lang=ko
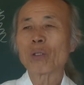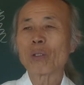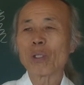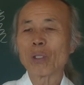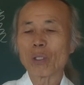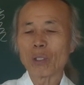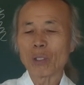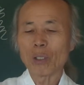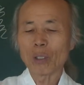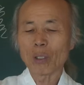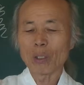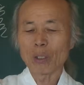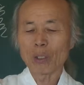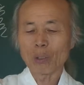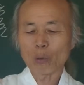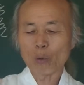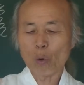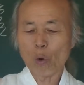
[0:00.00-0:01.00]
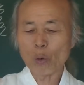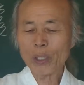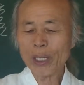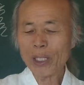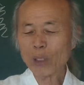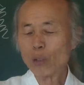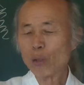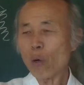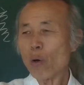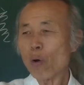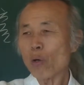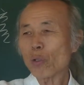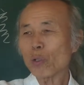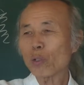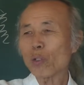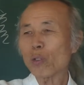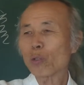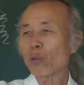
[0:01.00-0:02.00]
어, 고래
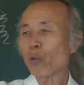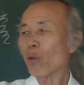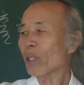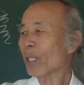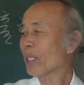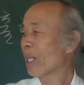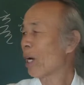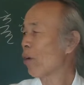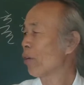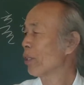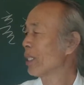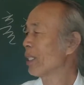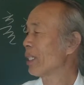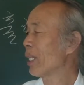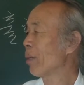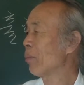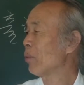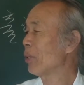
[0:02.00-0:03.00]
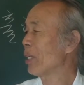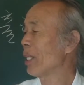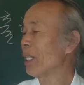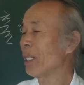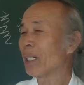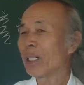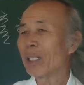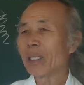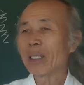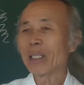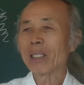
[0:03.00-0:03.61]
속으로 돌아 나오기 때문에